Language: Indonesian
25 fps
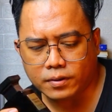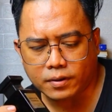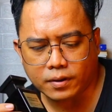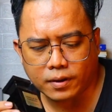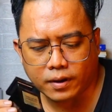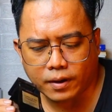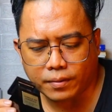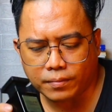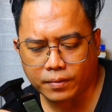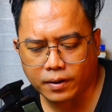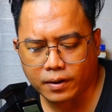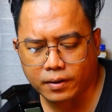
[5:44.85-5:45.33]
ini
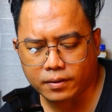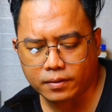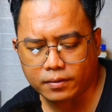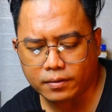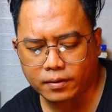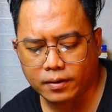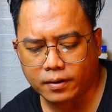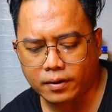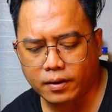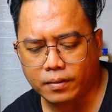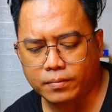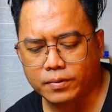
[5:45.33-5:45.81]
keren banget
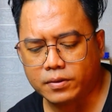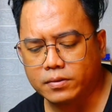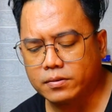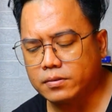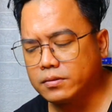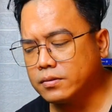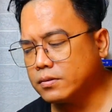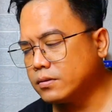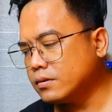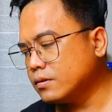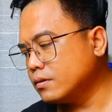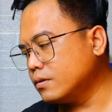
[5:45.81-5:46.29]
keren
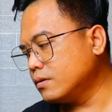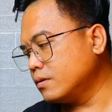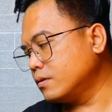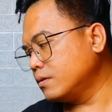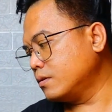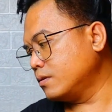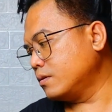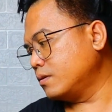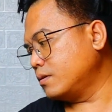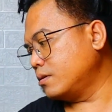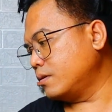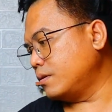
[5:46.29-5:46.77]
habis
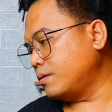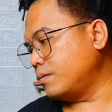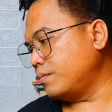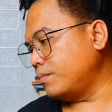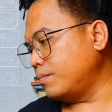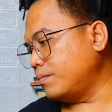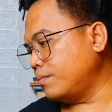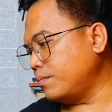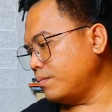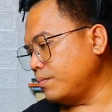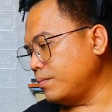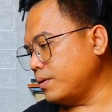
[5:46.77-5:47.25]

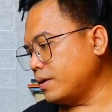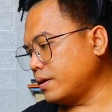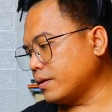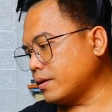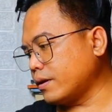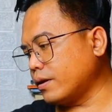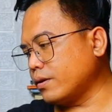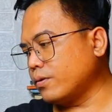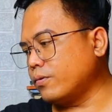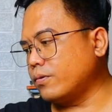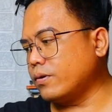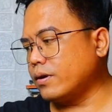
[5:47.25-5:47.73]

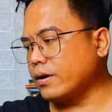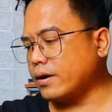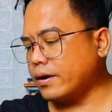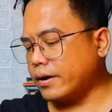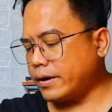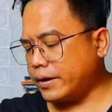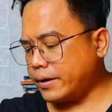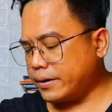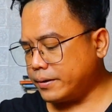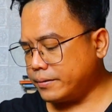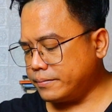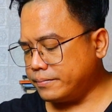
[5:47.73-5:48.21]
mengingatkan gue
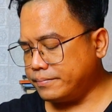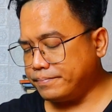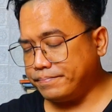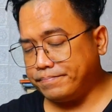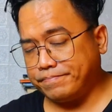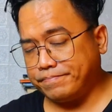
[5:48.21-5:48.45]
akan